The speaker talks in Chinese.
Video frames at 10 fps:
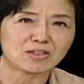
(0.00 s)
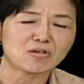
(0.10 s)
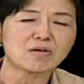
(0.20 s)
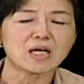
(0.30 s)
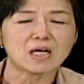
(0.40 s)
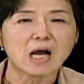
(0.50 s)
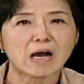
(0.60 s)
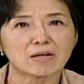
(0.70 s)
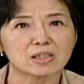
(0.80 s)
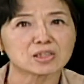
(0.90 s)
都很
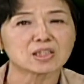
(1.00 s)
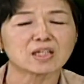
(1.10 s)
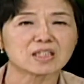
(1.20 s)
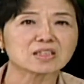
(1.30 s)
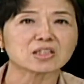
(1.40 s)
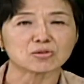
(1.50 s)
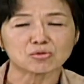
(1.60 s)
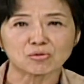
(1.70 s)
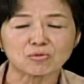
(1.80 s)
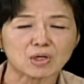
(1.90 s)
好，可是一起
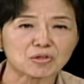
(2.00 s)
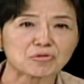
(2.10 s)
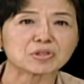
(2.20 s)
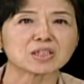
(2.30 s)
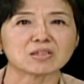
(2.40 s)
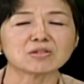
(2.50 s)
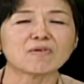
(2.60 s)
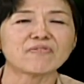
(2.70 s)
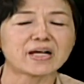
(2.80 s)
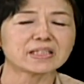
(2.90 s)
出国旅行就
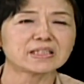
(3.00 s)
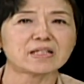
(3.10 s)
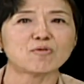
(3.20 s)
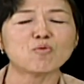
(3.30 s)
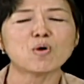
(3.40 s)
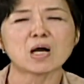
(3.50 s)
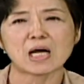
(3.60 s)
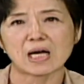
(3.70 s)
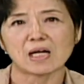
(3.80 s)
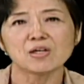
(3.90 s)
发现
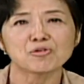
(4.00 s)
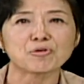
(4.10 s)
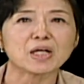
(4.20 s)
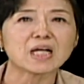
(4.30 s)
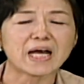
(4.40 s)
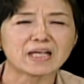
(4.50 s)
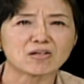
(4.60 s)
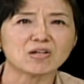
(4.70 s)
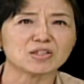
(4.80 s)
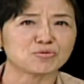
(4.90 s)
哇，原来
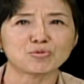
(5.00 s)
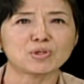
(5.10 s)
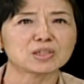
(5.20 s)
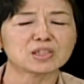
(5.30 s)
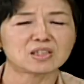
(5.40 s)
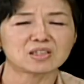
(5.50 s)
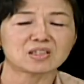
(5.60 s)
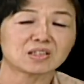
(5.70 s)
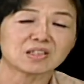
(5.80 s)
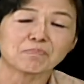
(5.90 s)
有很多是
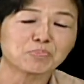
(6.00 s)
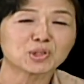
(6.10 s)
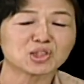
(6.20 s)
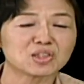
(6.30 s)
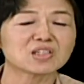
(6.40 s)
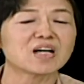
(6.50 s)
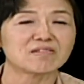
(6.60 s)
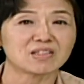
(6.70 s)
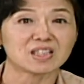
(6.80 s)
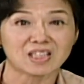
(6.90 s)
自己不知
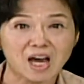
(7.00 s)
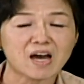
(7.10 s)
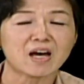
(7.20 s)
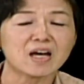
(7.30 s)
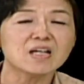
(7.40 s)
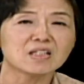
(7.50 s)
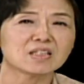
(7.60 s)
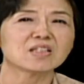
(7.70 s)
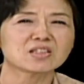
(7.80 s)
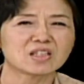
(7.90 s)
道的。他
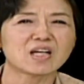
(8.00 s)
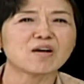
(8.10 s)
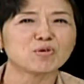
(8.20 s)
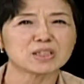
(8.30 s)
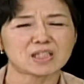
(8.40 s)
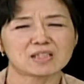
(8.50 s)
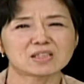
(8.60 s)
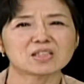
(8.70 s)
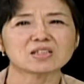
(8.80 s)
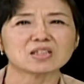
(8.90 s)
那这样会让
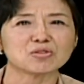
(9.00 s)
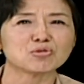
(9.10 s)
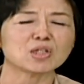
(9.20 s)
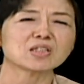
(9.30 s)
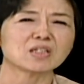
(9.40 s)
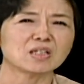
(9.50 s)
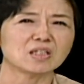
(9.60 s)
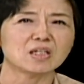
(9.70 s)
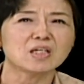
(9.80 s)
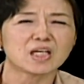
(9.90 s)
自己觉
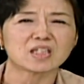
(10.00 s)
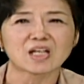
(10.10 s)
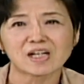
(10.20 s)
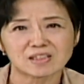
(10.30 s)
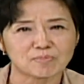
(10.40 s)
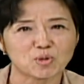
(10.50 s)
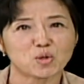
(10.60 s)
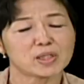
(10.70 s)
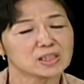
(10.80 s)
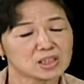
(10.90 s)
得，哎，他怎么
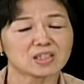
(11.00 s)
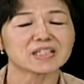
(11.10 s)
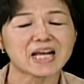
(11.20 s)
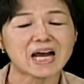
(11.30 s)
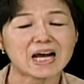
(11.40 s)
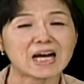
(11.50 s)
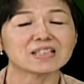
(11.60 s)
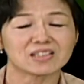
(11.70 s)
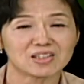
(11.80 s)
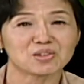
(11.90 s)
会这样啊？
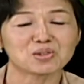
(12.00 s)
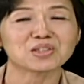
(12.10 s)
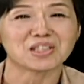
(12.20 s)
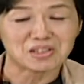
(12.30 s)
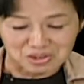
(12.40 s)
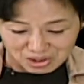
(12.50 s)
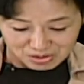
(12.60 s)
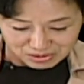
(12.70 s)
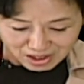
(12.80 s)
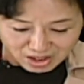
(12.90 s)
这就是一
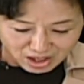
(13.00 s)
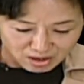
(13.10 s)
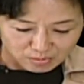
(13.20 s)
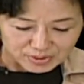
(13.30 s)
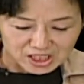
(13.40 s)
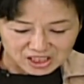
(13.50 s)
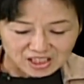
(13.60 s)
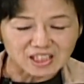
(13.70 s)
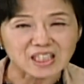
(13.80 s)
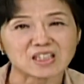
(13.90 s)
种呃，我们
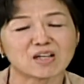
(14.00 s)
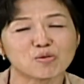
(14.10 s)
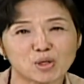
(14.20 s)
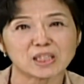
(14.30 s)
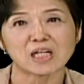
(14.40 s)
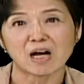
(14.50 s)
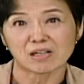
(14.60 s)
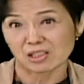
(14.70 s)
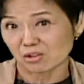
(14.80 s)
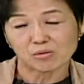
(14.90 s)
心理的困扰。
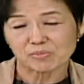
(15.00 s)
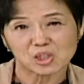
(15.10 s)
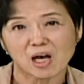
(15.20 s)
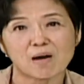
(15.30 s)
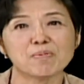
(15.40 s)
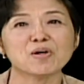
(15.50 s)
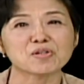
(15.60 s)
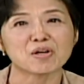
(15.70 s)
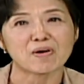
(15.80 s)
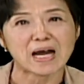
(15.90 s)
可是我们是好朋
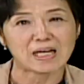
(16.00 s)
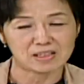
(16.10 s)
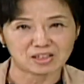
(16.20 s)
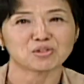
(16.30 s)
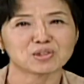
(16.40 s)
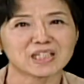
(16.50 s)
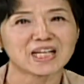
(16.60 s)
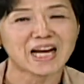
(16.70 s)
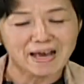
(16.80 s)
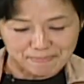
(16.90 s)
友啊，那就
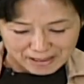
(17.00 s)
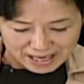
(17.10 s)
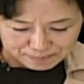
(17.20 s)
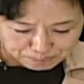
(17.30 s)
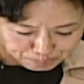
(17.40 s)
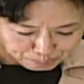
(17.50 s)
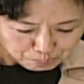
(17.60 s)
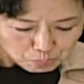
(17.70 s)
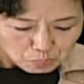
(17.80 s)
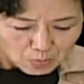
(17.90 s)
忍耐吧。
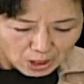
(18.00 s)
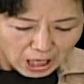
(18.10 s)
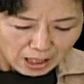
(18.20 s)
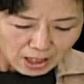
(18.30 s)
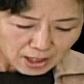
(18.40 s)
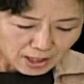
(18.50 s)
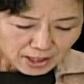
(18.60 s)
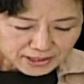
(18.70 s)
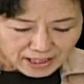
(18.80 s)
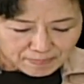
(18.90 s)

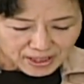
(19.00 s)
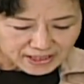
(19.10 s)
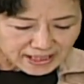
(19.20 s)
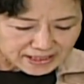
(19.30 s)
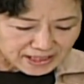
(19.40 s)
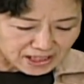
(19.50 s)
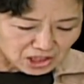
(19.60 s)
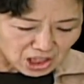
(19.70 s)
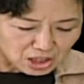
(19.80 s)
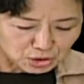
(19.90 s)
下面再介
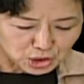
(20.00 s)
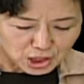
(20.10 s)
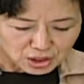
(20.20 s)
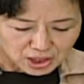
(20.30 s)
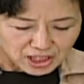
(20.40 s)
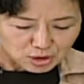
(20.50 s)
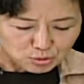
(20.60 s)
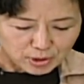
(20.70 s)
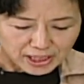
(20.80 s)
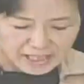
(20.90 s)
绍身体
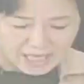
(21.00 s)
对